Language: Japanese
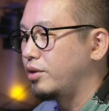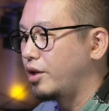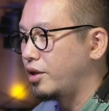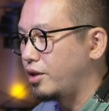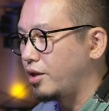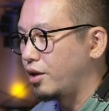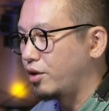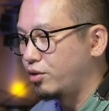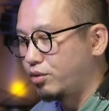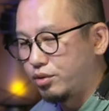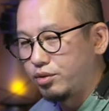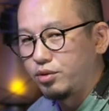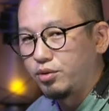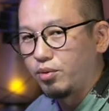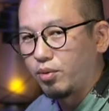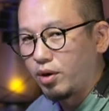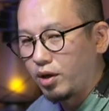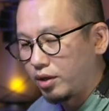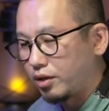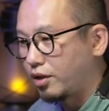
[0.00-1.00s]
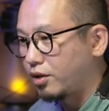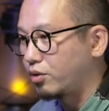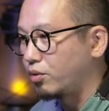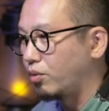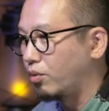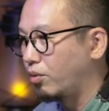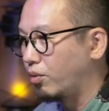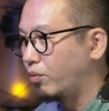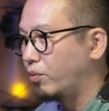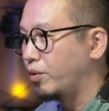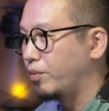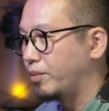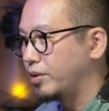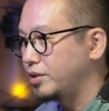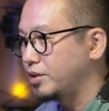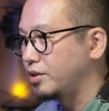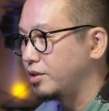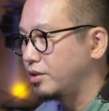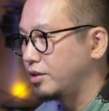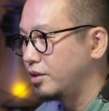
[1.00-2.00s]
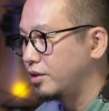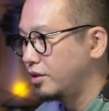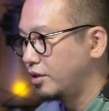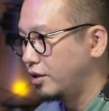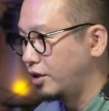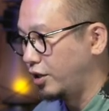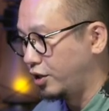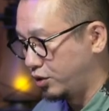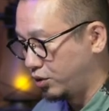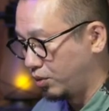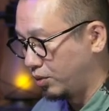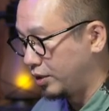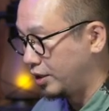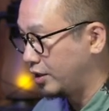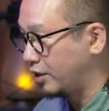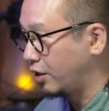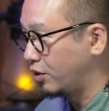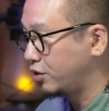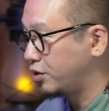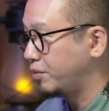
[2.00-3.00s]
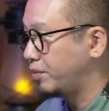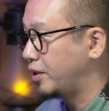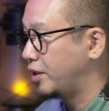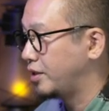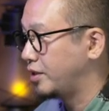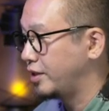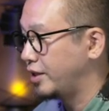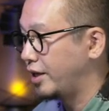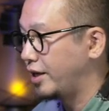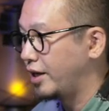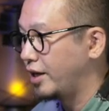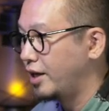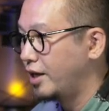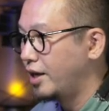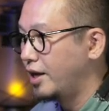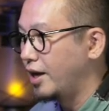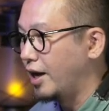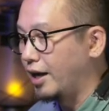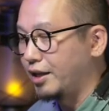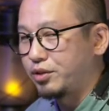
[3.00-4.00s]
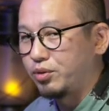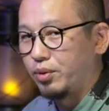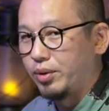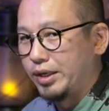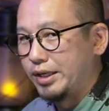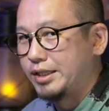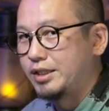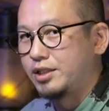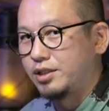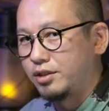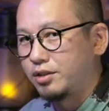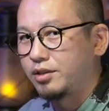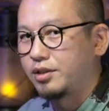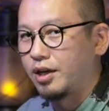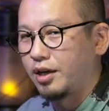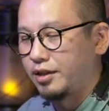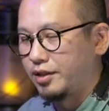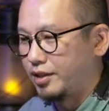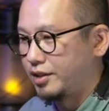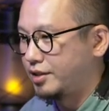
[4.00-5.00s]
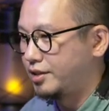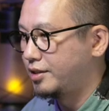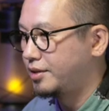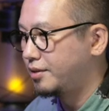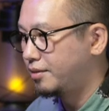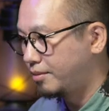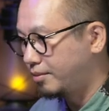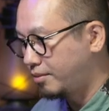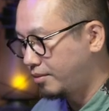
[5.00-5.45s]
出てくるのかなと思います非常に楽しみですねあと1週間です